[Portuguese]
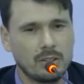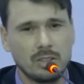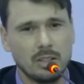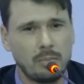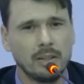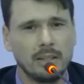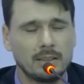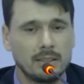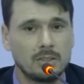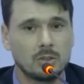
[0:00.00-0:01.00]
Acho que,
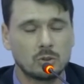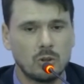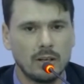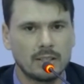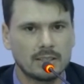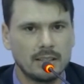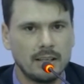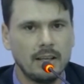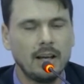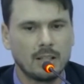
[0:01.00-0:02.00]
independente das discórdias,
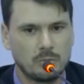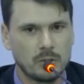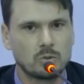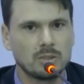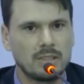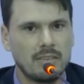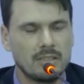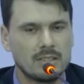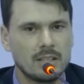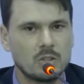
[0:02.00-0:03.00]
né, as pessoas
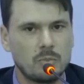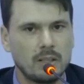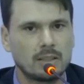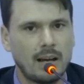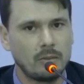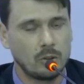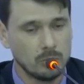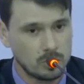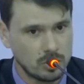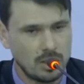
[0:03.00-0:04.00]
devem ser respeitadas,
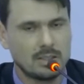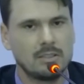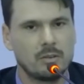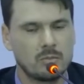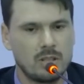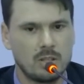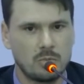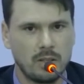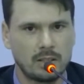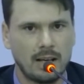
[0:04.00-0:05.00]
como nós devemos ser
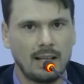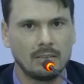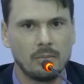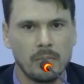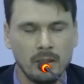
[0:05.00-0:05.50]
respeitados.